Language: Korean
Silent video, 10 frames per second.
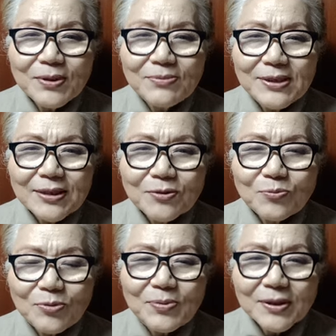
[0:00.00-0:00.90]
범죄하고
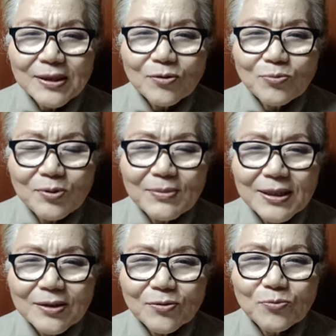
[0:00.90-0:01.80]
불평하고
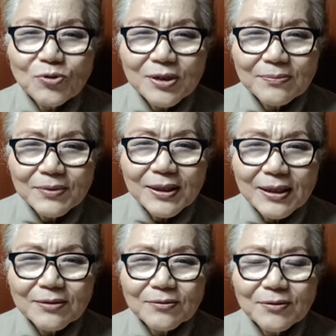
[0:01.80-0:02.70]
불만하고 물이 없다
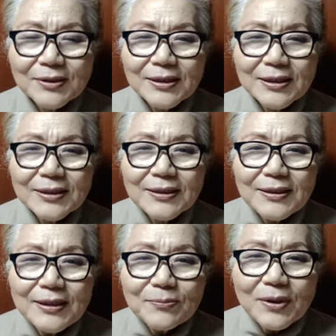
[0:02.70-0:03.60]
하고
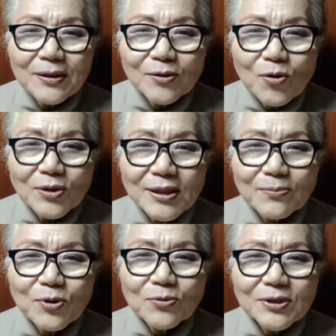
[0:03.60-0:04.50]
어, 고기가
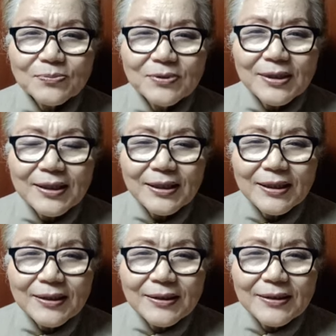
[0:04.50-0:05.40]
먹고
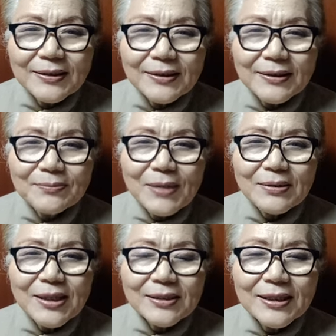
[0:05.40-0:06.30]
싶은데 예,
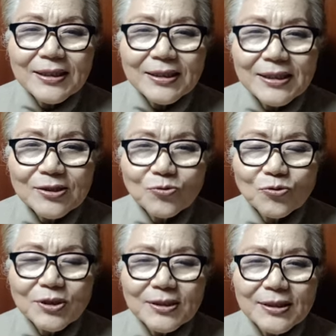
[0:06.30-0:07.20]
만나를 하나님께서
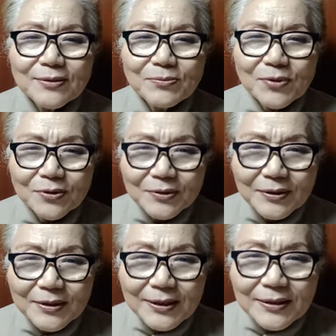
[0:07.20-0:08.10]
주실 때는 뭐
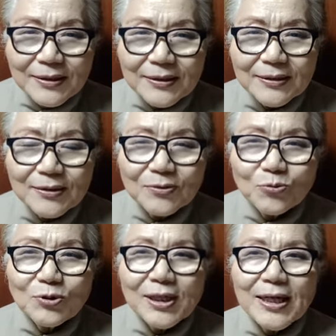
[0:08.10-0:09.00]
어,
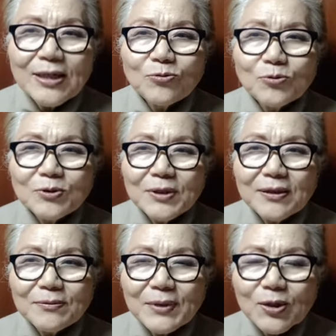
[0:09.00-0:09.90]
우리가
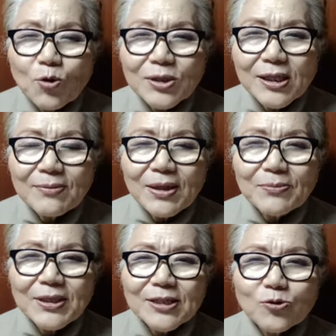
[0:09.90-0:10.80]
애국의 고기가마
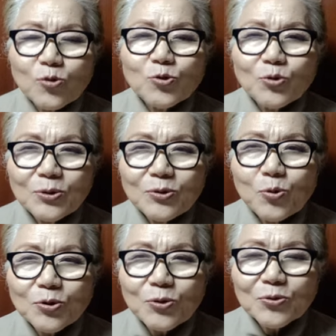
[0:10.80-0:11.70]
밑에서 종소,
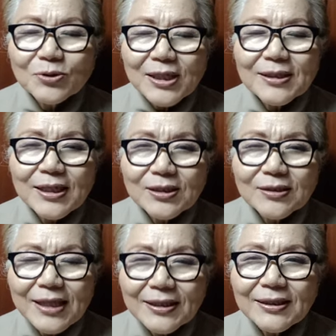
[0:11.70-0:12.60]
종로로 탈 때가
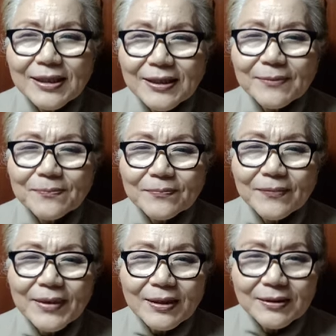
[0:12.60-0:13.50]
더 낫다.
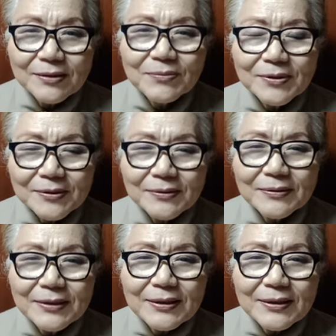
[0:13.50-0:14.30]
음, 그러면서